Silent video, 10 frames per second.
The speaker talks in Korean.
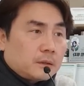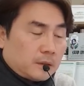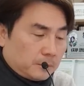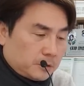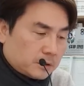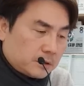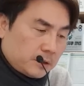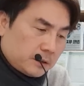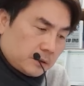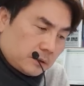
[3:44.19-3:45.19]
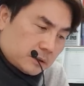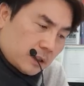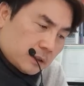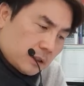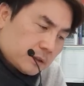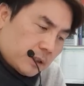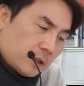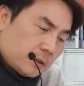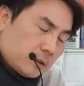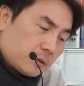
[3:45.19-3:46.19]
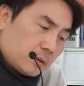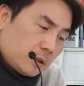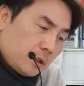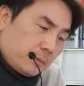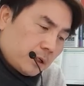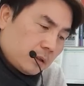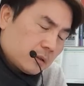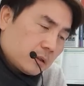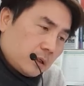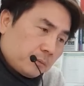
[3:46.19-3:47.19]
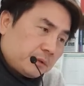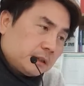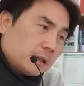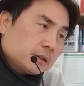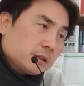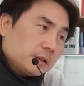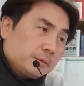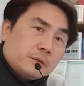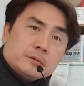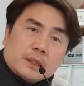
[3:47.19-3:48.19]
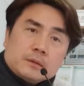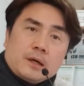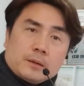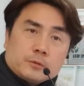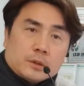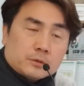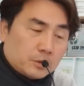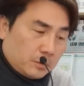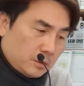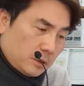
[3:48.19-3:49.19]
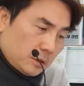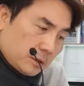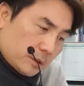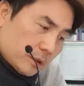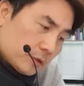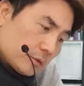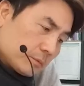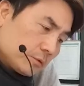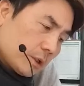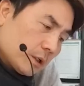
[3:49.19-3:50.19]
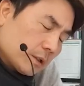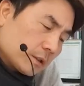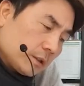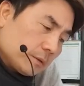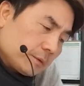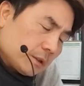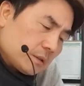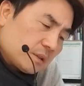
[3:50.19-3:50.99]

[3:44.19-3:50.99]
아무튼 그래서 상장사는 일반 비상장 기업보다는 아무래도 예, 좀 우량한 기업이